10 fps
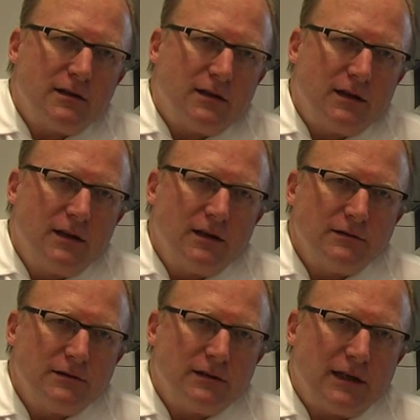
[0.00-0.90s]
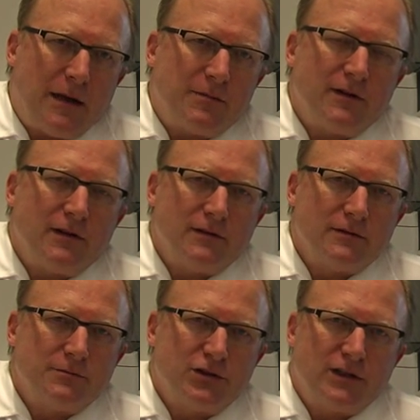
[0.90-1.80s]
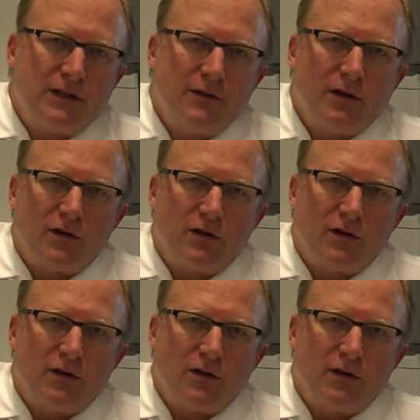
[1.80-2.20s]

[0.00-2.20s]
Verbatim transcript: Gehirnkapsel besteht wieder